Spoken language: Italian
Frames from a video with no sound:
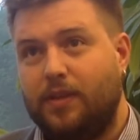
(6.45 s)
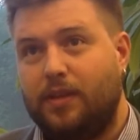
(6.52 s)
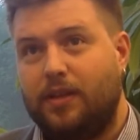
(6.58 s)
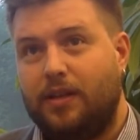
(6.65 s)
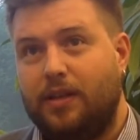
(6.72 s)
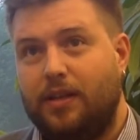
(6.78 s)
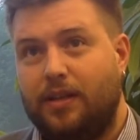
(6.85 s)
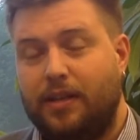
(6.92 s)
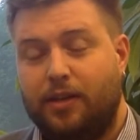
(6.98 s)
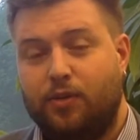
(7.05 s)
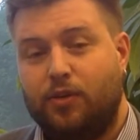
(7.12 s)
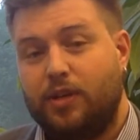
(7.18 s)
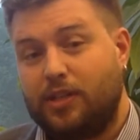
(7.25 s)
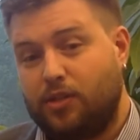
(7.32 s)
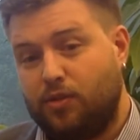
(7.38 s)
il,
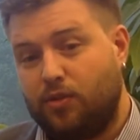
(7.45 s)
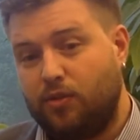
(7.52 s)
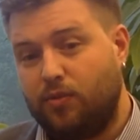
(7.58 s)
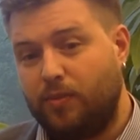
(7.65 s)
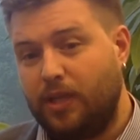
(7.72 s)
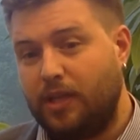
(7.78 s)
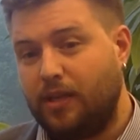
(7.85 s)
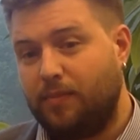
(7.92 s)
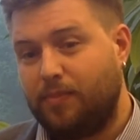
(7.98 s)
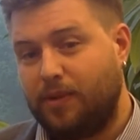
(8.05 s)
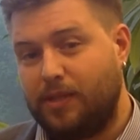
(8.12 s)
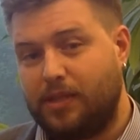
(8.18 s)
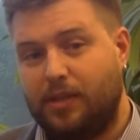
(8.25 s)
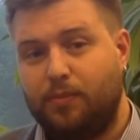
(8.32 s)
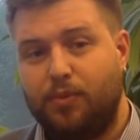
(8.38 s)
l'enogastronomia,
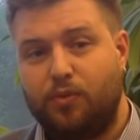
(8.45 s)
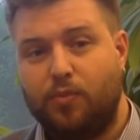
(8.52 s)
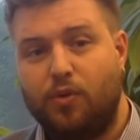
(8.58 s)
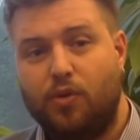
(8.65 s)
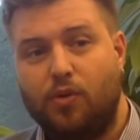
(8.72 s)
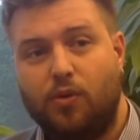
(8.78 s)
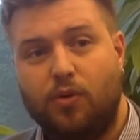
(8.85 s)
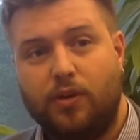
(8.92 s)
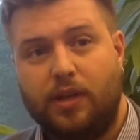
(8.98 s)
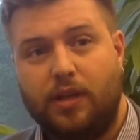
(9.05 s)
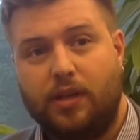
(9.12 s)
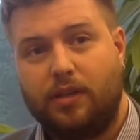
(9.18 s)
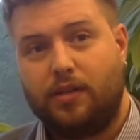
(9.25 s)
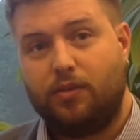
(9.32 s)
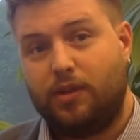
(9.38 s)
per esempio i
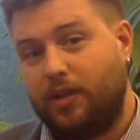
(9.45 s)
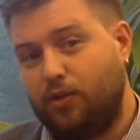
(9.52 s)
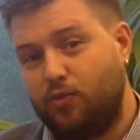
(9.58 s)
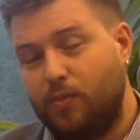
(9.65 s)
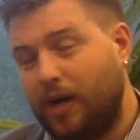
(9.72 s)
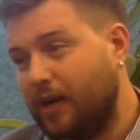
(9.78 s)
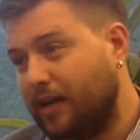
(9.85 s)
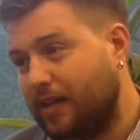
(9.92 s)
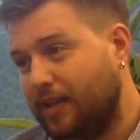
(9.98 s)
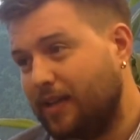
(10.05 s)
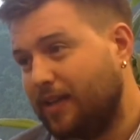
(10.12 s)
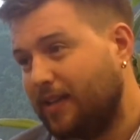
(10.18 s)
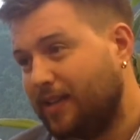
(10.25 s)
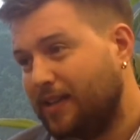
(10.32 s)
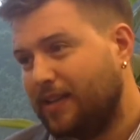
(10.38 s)
bogoni, le
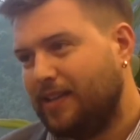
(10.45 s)
lumache,